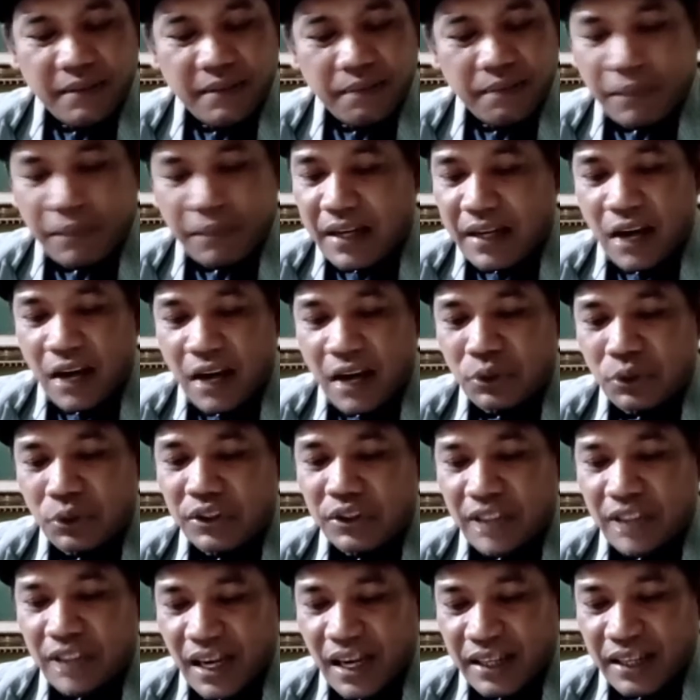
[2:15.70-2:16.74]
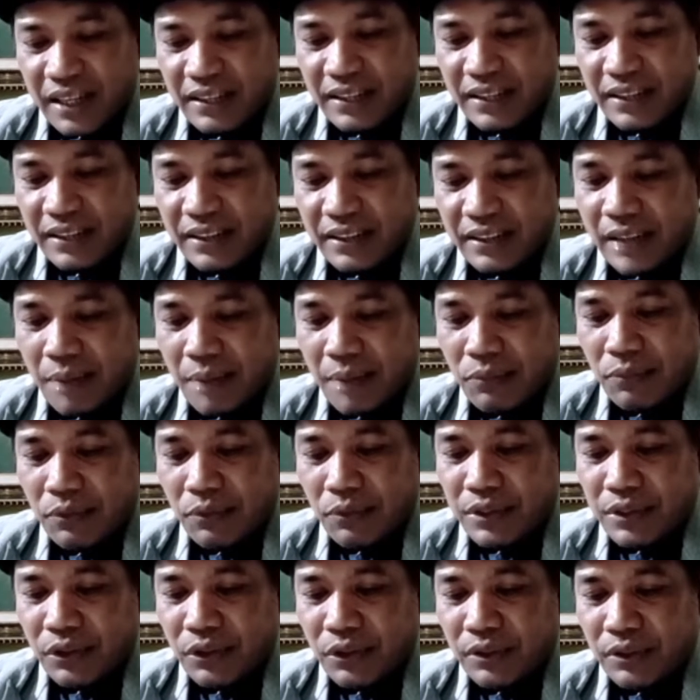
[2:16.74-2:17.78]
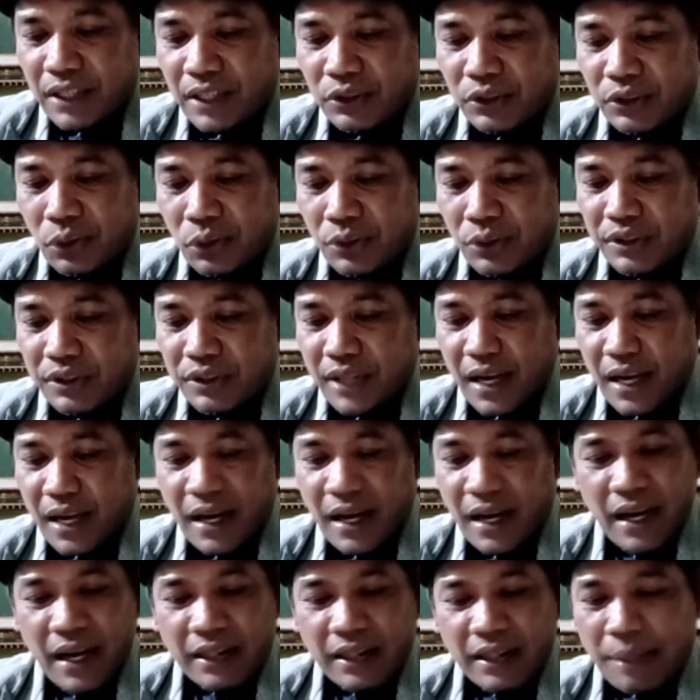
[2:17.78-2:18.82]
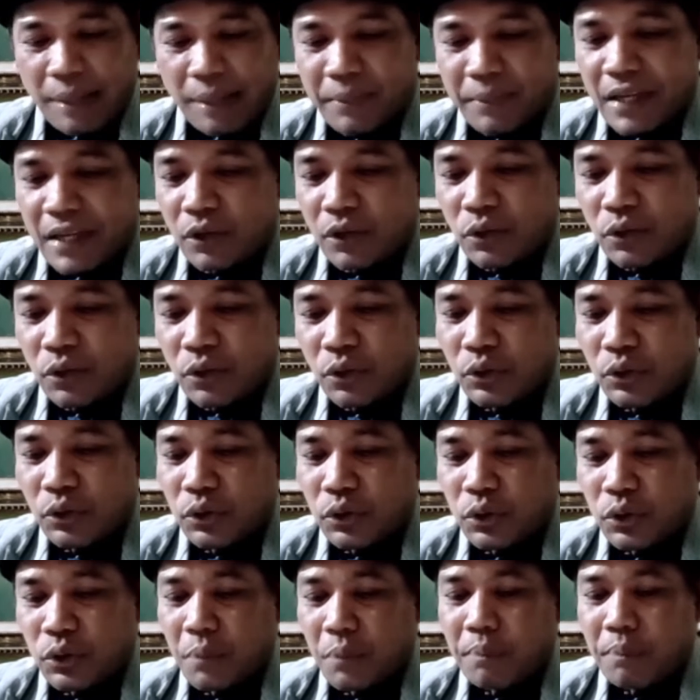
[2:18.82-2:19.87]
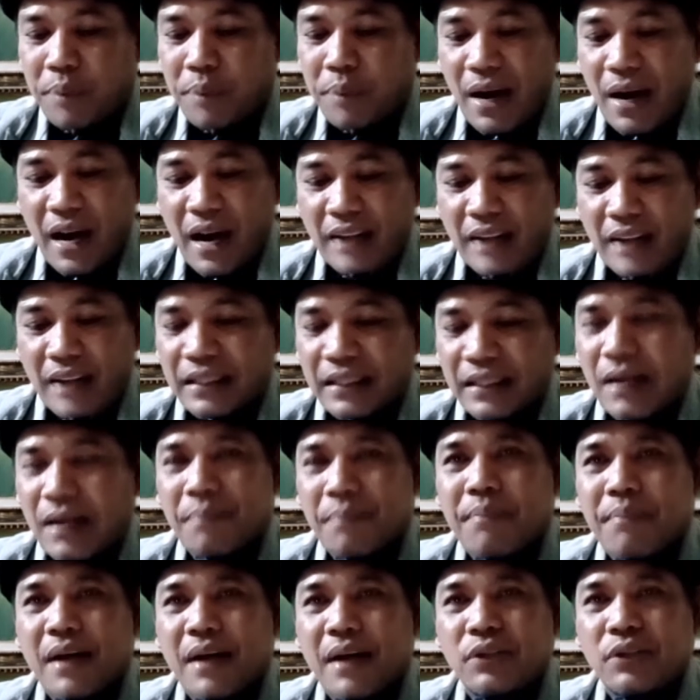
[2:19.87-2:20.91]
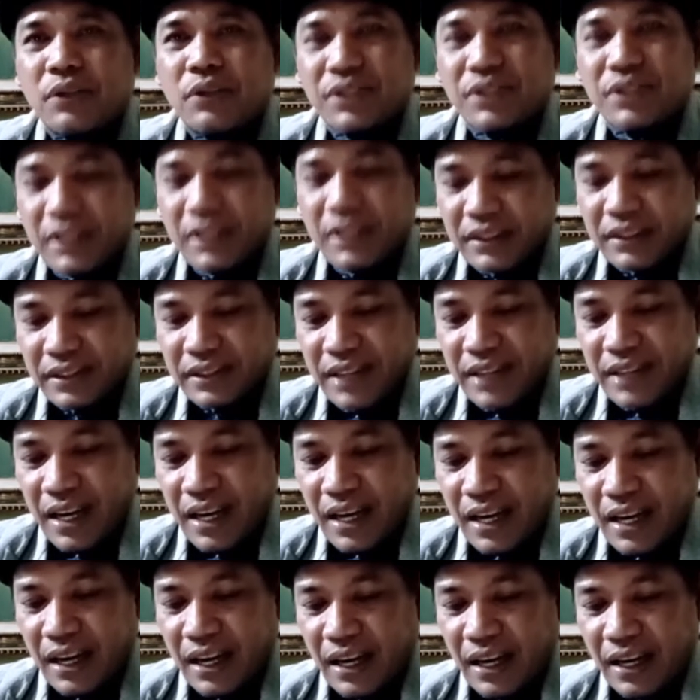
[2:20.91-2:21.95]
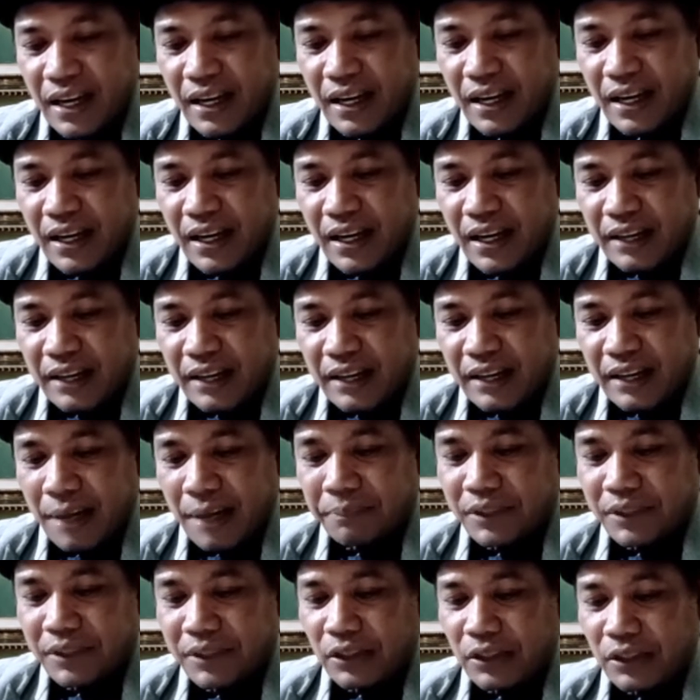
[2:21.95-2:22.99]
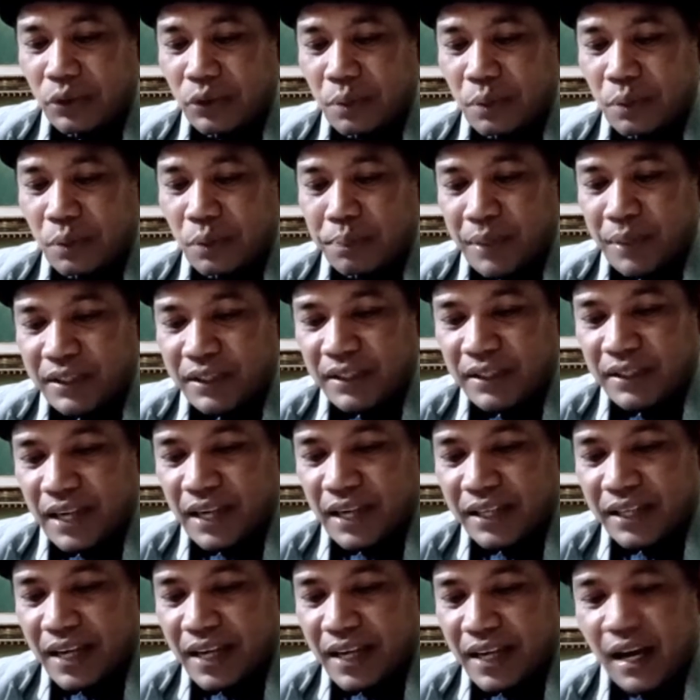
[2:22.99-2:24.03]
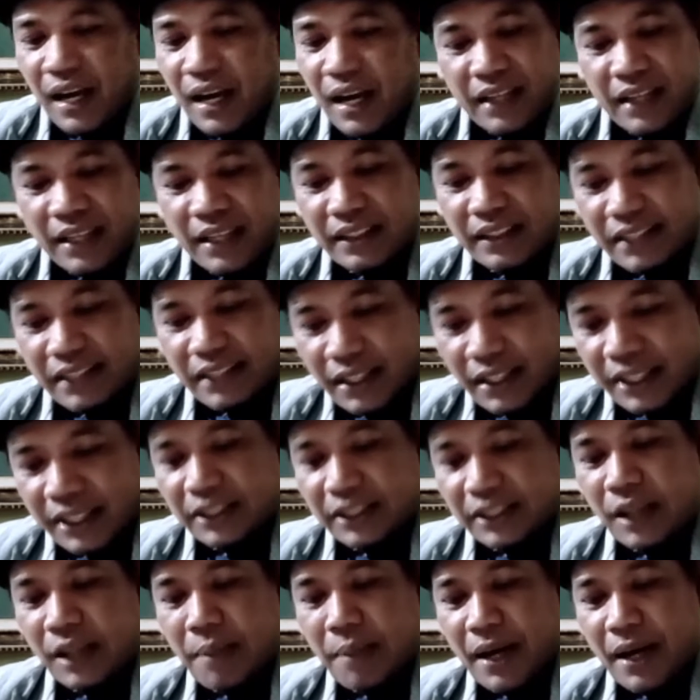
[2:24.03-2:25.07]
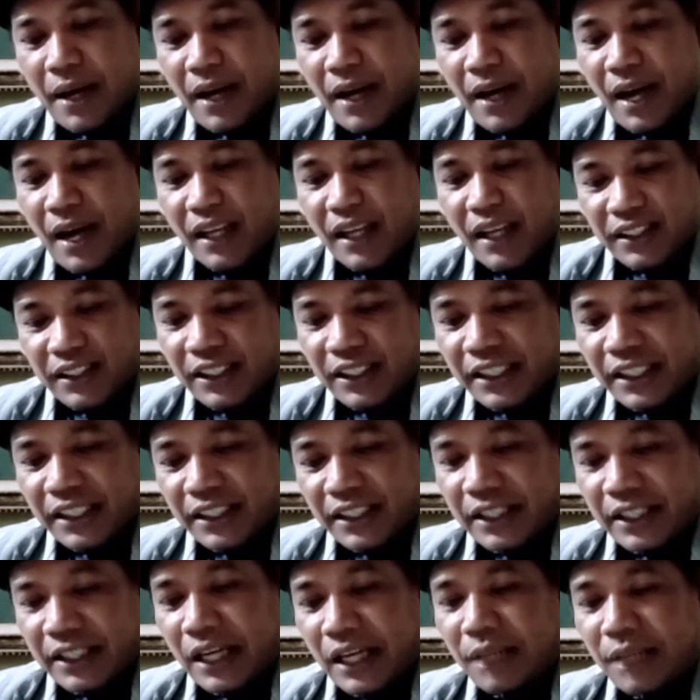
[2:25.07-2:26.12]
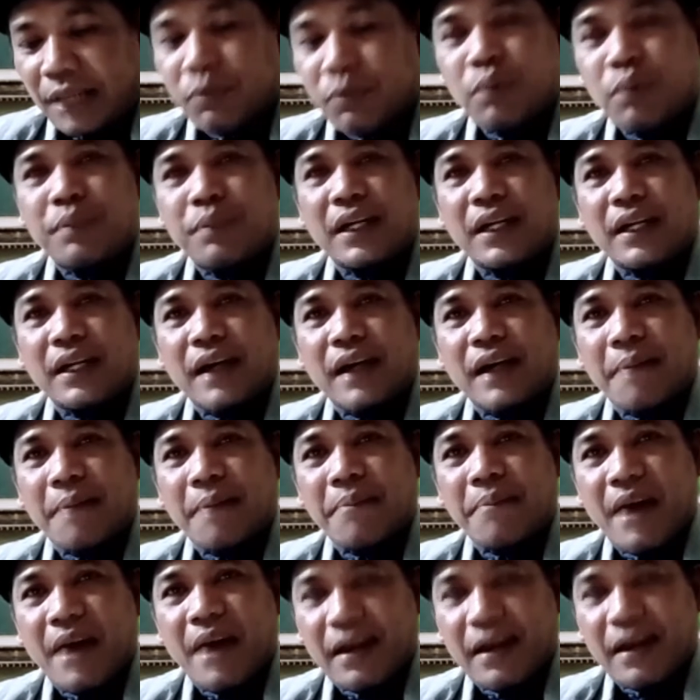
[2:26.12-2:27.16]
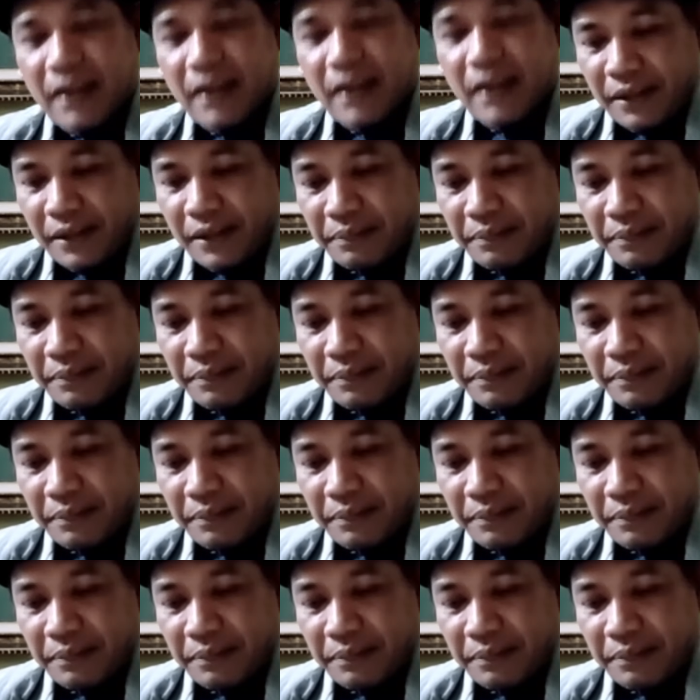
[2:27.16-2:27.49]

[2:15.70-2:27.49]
Pernah ku cari jejakmu di kota Jogja, tapi yang ku jumpa hanya lembayung senja. Dalam jantung persada dan terik sabana, sidik jarimu menerkam makna